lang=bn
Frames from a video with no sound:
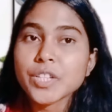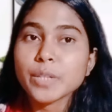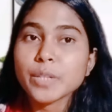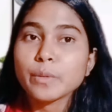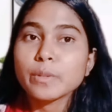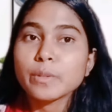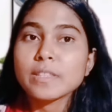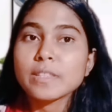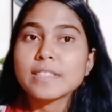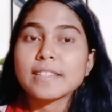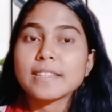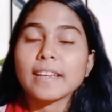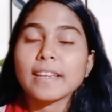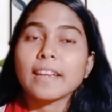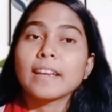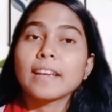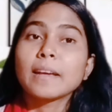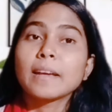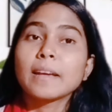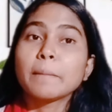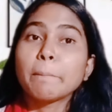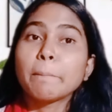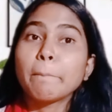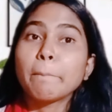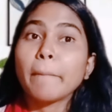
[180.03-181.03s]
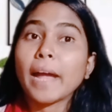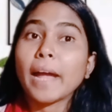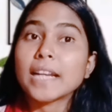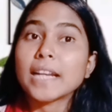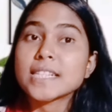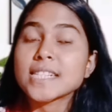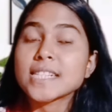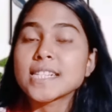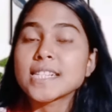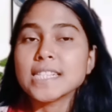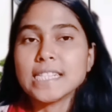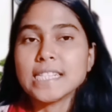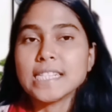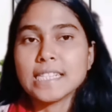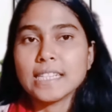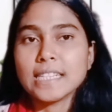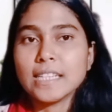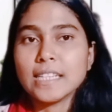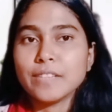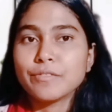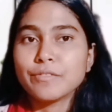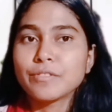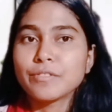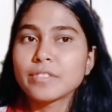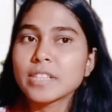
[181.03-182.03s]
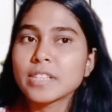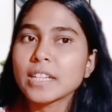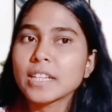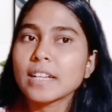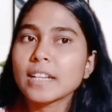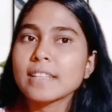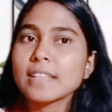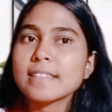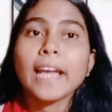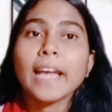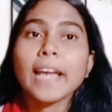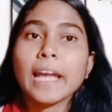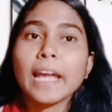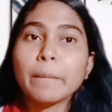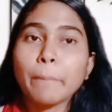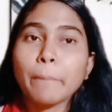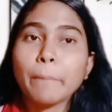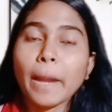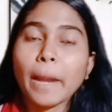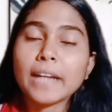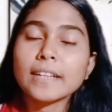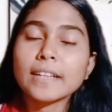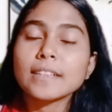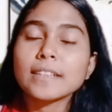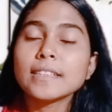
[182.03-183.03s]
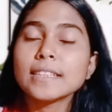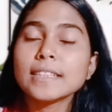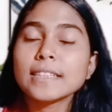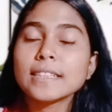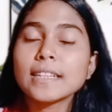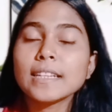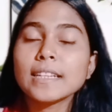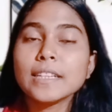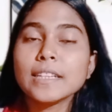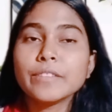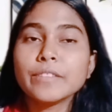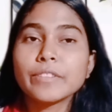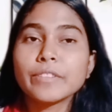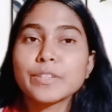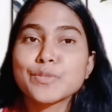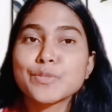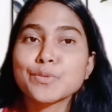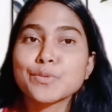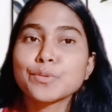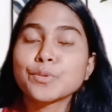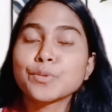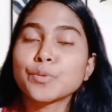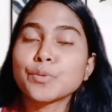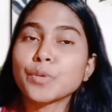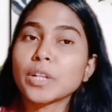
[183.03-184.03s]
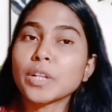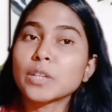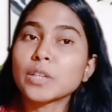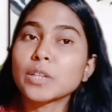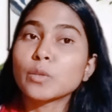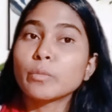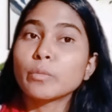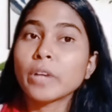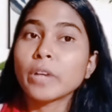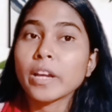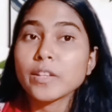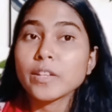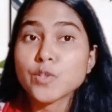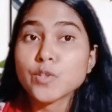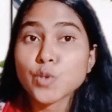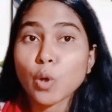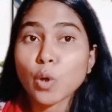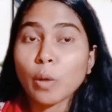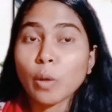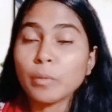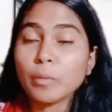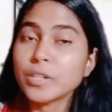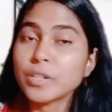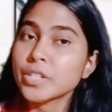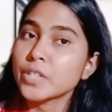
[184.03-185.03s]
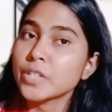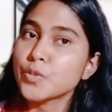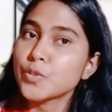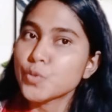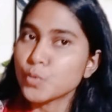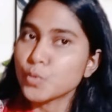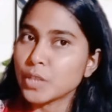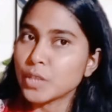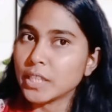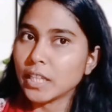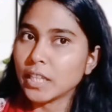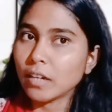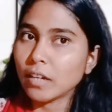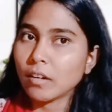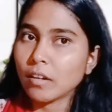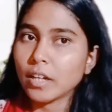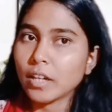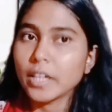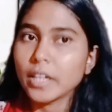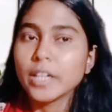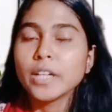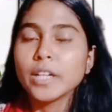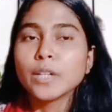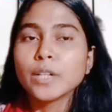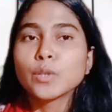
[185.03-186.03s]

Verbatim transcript: আসি হচ্ছে ম্যাটারনিটি লিভ ঠিক আছে এই ম্যাটারনিটি লিভের জন্য টোটাল তোমাকে ছ মাসের ছুটি দেওয়া হয়